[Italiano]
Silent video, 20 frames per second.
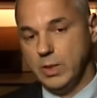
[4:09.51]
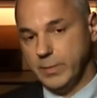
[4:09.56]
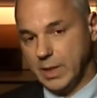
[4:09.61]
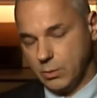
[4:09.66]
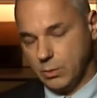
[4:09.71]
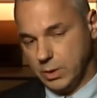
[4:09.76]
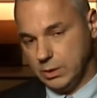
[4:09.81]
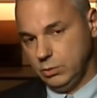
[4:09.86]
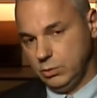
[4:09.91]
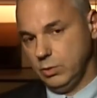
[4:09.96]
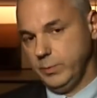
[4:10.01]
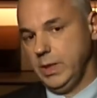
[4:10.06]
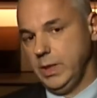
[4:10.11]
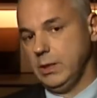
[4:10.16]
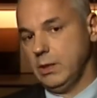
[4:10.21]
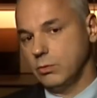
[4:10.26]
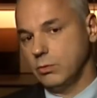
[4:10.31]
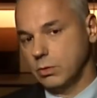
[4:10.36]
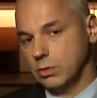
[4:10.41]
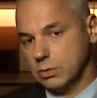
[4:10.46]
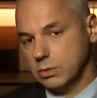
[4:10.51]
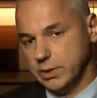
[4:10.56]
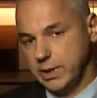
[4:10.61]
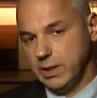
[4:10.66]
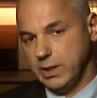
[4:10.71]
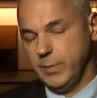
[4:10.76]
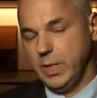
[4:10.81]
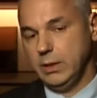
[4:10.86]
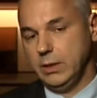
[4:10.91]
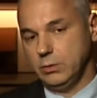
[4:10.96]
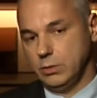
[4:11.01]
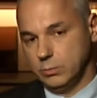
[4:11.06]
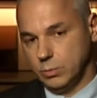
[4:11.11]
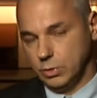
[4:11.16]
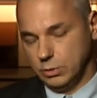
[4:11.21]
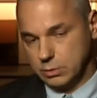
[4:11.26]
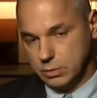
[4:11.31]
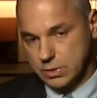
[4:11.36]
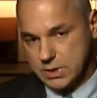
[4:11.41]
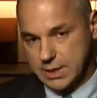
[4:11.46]
ma quantomeno a un coordinamento
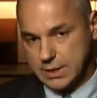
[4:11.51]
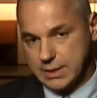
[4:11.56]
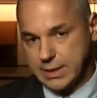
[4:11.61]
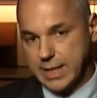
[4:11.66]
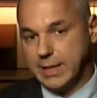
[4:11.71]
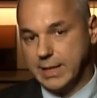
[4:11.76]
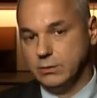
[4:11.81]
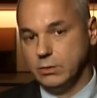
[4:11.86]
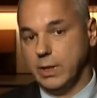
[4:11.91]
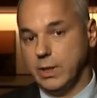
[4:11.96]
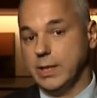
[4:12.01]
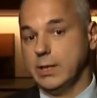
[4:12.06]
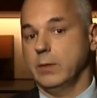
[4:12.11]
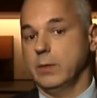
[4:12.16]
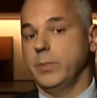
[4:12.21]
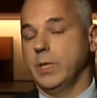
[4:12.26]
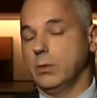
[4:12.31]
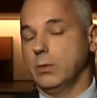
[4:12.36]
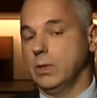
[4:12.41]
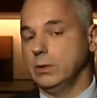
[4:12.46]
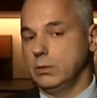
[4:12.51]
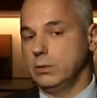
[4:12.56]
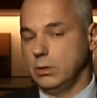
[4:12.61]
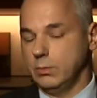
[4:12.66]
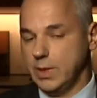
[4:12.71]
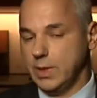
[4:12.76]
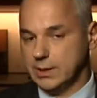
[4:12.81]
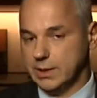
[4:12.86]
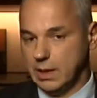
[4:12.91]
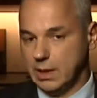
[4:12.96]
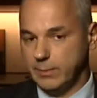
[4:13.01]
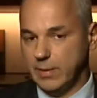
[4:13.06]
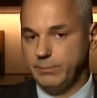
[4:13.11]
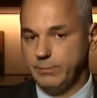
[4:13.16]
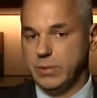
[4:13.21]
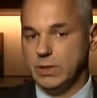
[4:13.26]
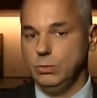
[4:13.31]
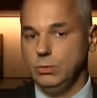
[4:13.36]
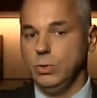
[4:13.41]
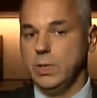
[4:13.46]
molto serrato anche per quanto riguarda la
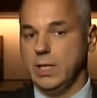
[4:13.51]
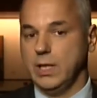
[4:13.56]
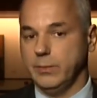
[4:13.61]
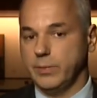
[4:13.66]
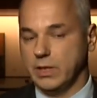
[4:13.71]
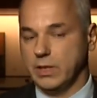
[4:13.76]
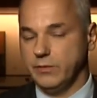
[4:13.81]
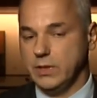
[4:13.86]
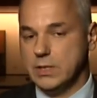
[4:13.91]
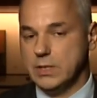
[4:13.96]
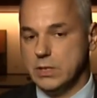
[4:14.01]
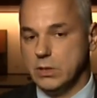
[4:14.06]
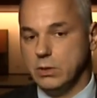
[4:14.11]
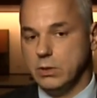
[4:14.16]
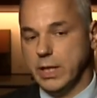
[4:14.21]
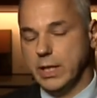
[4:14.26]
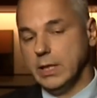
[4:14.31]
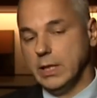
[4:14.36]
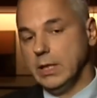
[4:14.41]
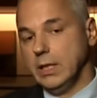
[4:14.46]
mappatura e la prevenzione